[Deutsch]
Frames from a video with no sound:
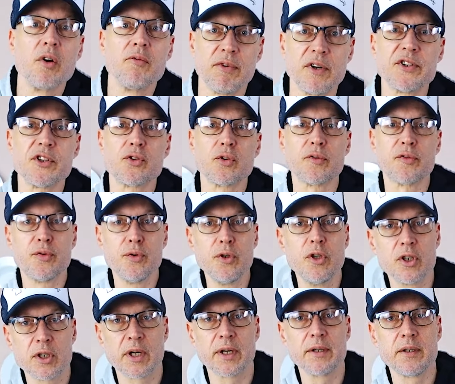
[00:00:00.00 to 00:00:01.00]
was ich so
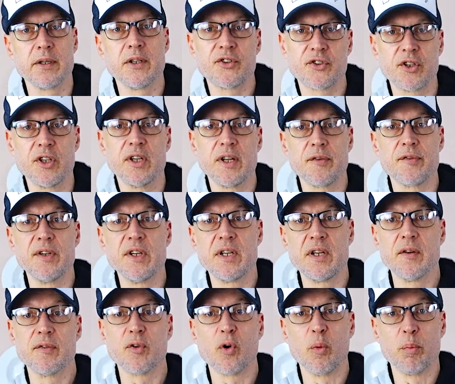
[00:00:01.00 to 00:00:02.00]
fühlen kann, ist sie
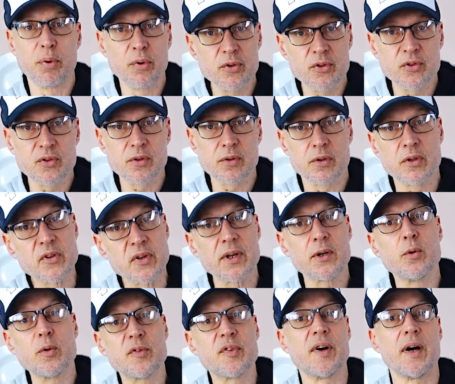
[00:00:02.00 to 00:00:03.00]
definitiv robust und sehr
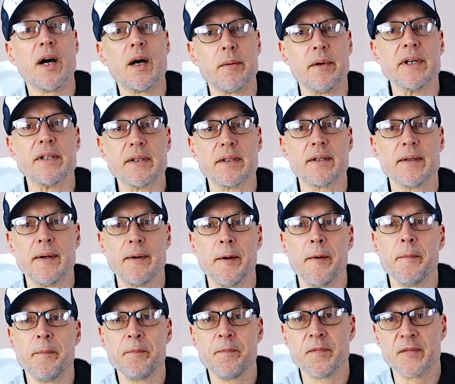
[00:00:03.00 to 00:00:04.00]
gut verarbeitet.
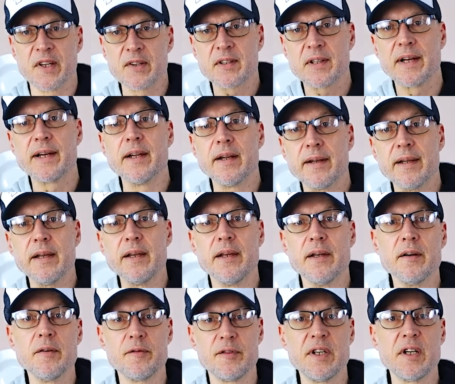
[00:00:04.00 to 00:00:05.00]
Das kleine Ding
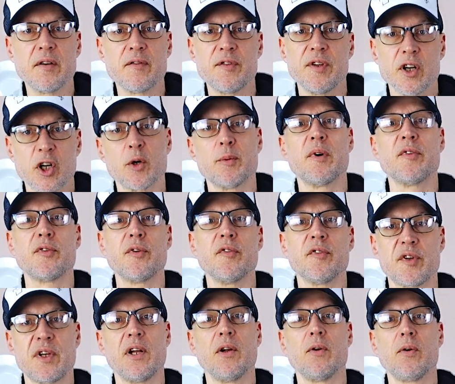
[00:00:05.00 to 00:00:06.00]
hier wiegt
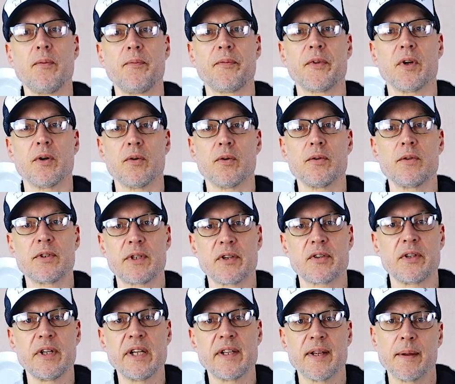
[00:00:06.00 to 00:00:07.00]
4,5 Kilo und
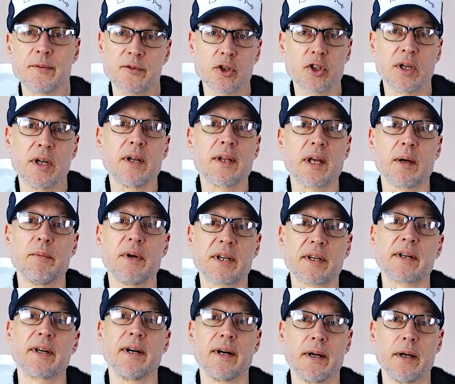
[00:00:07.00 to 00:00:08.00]
das liegt selbstverständlich am
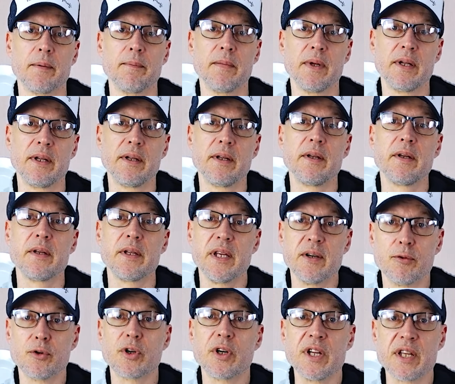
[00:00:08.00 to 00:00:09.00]
Material.
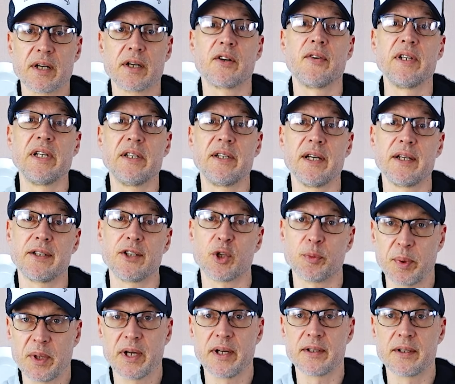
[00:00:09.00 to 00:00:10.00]
Hier wurde nicht an Qualität
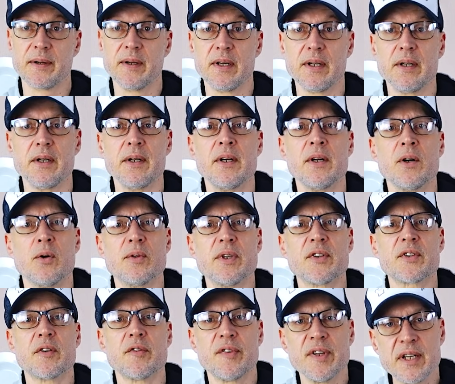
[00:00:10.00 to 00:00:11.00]
gespart und
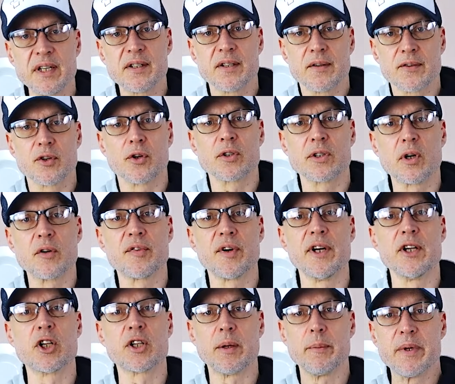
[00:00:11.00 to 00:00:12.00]
das Gewicht sorgt auch für
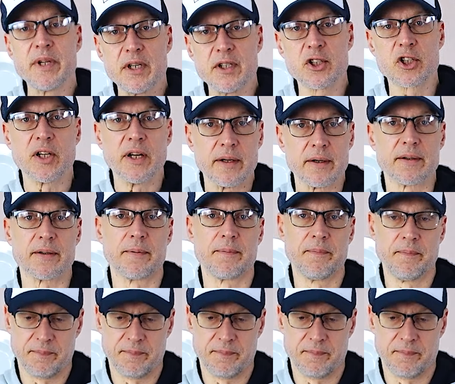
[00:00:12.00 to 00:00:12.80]
einen stabilen Stand.